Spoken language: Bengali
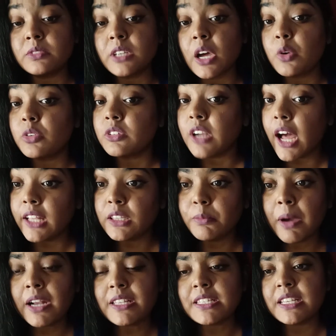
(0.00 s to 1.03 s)
কারণ রাত
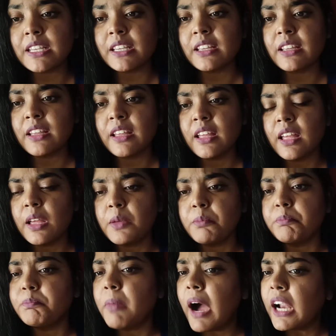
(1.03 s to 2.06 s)
বাড়ছে
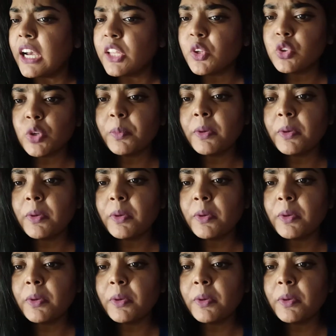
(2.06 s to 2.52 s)
বাড়িও তো